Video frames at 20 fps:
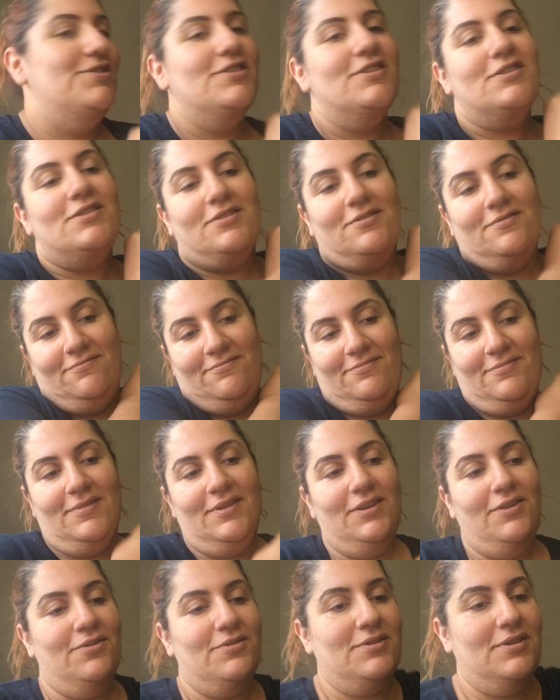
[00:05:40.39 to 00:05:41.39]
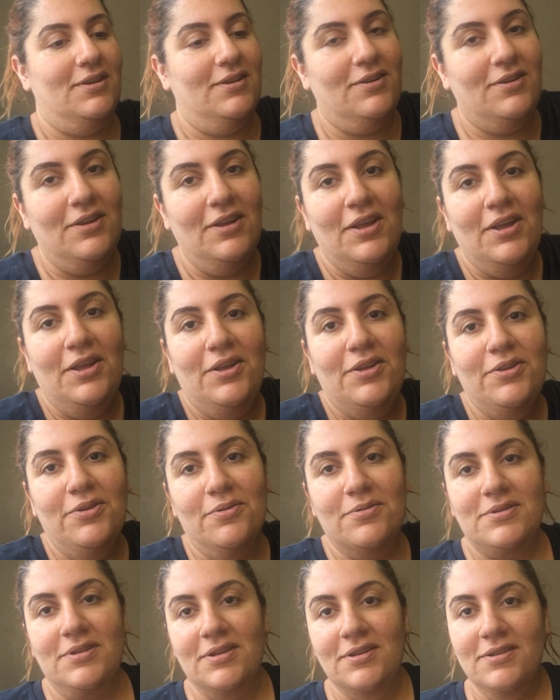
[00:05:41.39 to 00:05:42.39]
Just hı hı. Yoksa,
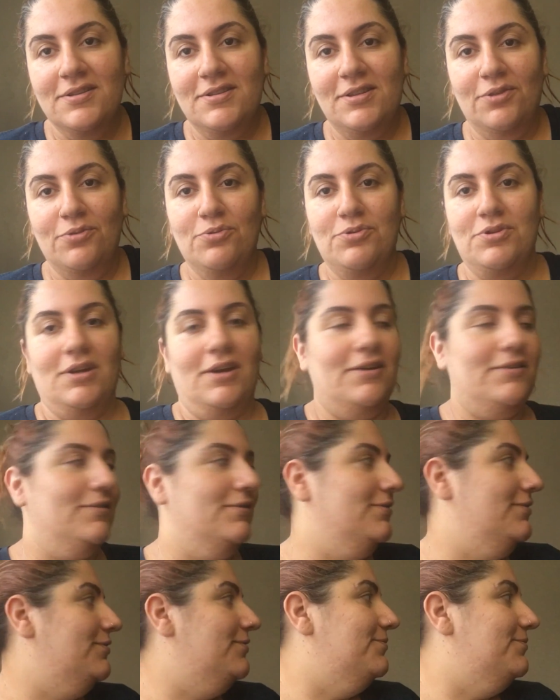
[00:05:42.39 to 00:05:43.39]
yoksa hızdan uçardım.